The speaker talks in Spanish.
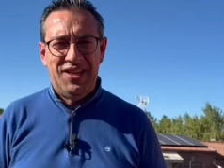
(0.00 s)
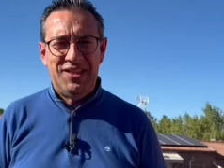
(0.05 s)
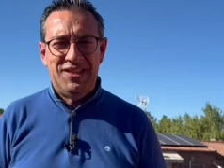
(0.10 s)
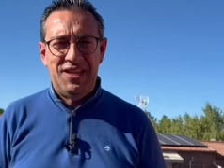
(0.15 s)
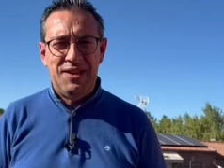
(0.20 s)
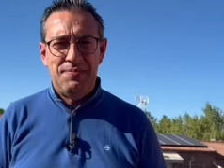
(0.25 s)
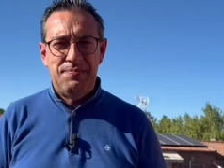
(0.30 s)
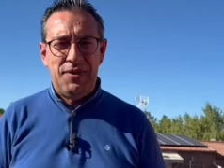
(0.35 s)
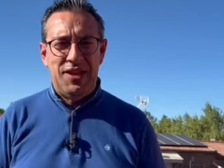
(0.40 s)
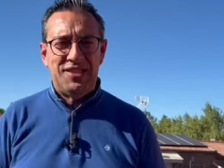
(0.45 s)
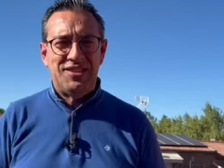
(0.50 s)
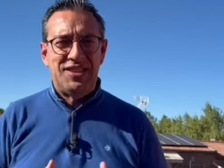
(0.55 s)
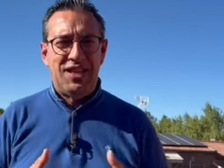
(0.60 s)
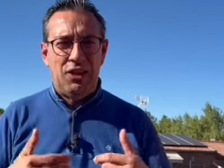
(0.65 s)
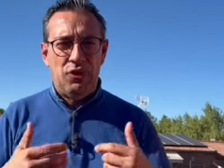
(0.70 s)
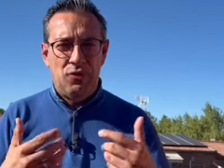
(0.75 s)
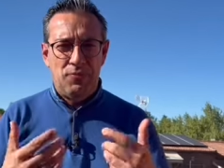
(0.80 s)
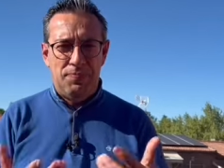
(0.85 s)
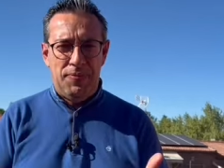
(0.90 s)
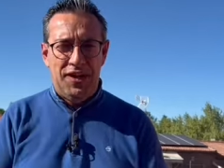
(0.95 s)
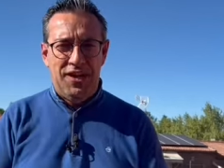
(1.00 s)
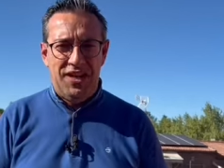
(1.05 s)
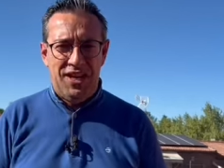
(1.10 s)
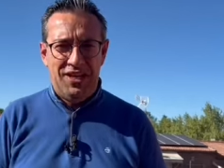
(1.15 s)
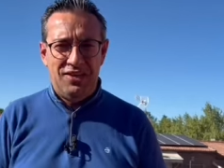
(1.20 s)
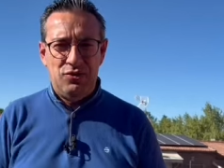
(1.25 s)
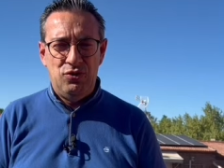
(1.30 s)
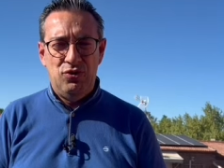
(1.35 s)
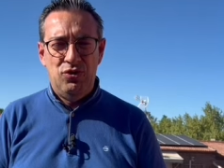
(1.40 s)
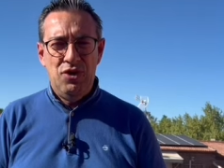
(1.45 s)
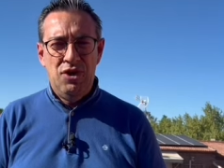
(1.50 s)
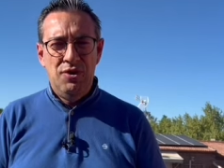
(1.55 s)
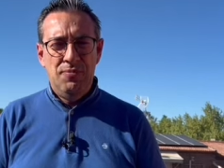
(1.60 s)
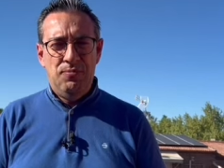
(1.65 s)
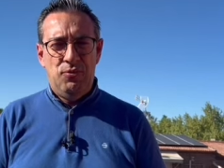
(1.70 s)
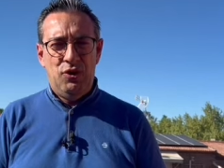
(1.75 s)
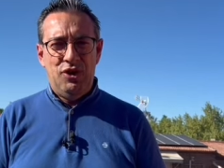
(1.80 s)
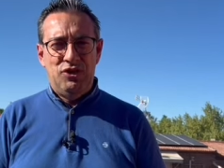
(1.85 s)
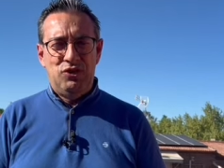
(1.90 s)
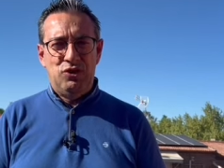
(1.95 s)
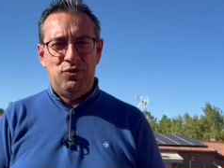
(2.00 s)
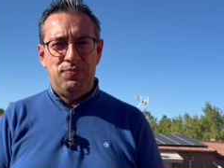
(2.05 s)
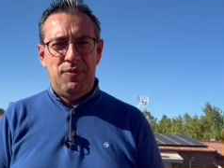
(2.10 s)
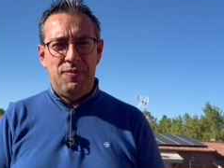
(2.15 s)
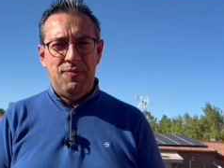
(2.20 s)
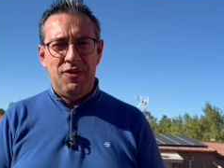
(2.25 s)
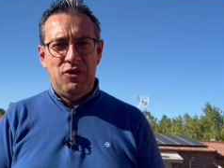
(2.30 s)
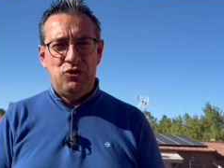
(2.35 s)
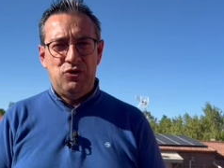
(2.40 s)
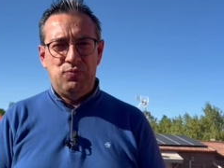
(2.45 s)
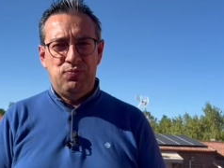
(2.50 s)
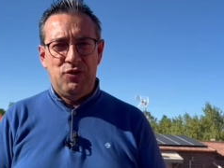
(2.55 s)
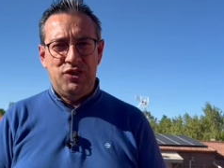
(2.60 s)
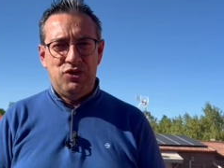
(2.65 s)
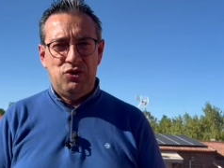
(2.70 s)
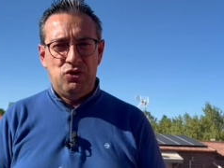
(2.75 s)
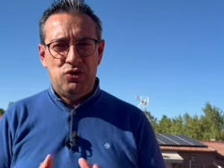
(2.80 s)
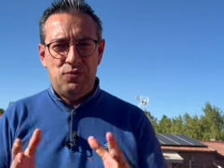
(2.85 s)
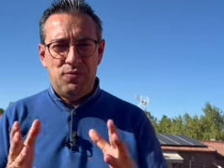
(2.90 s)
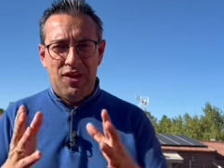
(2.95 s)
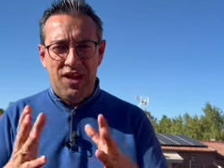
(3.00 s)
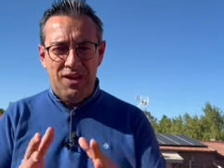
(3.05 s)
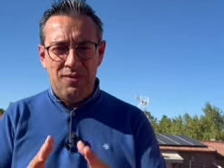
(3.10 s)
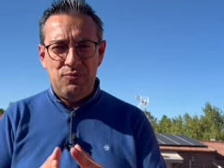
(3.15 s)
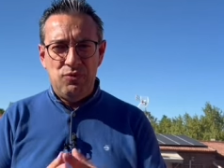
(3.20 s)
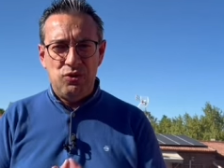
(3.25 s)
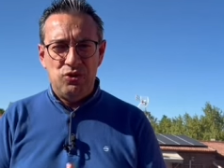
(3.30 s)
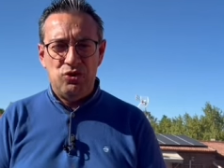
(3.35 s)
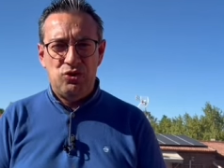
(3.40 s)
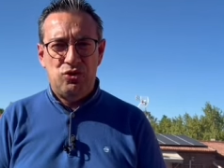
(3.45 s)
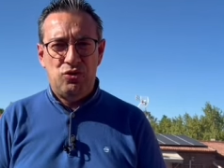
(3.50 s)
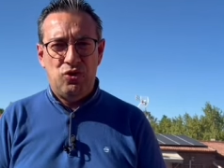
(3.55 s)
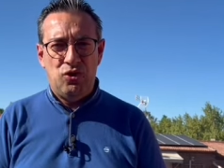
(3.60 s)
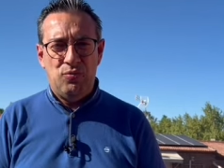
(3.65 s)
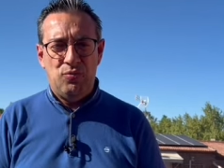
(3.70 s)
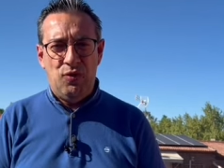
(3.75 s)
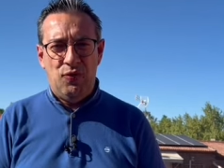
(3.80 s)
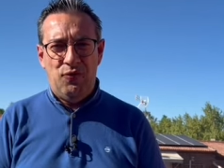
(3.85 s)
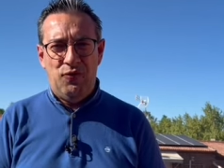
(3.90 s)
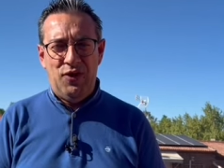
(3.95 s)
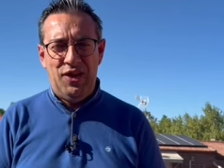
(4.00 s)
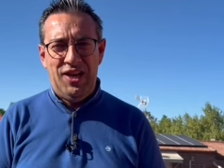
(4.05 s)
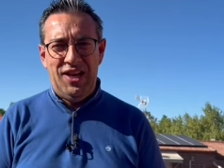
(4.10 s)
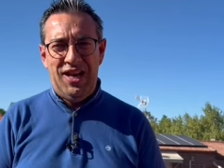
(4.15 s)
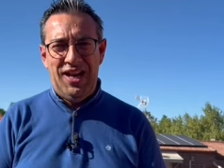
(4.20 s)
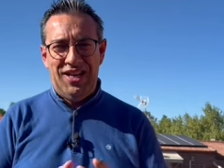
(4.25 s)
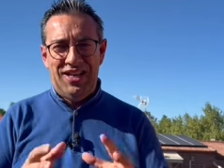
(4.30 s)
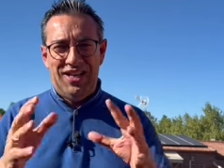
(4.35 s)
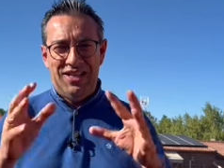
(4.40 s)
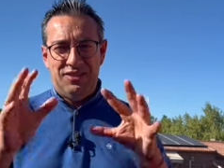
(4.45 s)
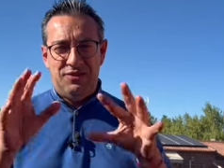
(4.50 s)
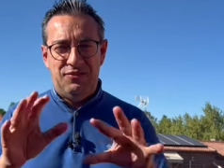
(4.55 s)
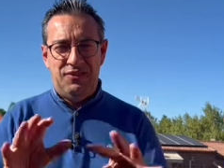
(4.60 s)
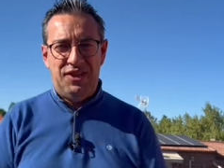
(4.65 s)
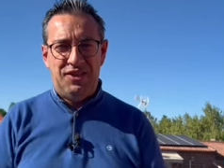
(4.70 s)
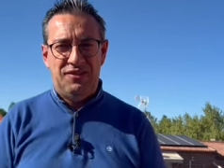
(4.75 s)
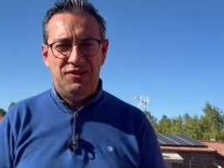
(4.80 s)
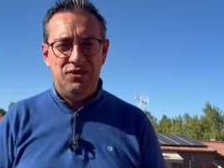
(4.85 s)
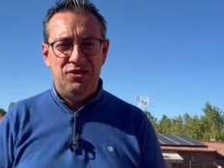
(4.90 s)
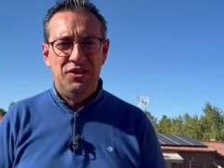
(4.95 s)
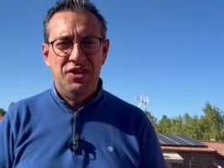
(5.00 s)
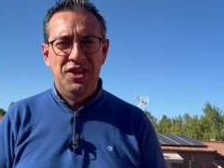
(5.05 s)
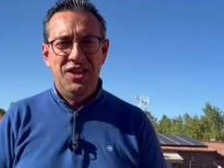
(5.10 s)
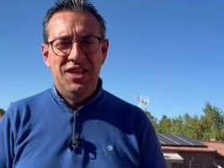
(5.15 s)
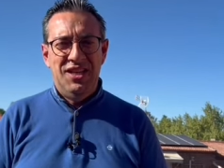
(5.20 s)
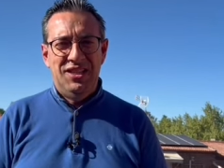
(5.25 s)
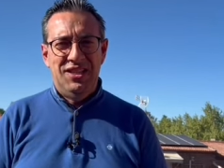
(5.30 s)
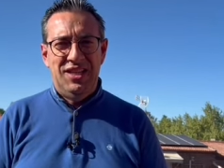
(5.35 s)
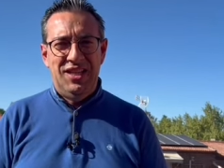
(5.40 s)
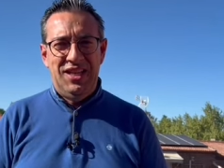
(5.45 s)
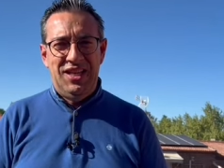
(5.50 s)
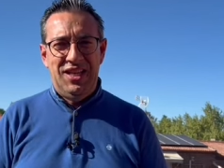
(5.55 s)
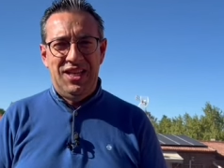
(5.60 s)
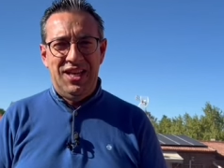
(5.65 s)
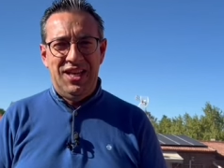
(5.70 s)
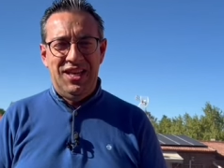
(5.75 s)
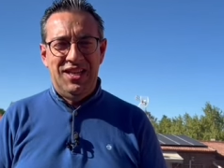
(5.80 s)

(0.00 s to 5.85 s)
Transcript: que siempre ha estado peleando por esos primeros puestos. Veamos cómo fue la clasificación de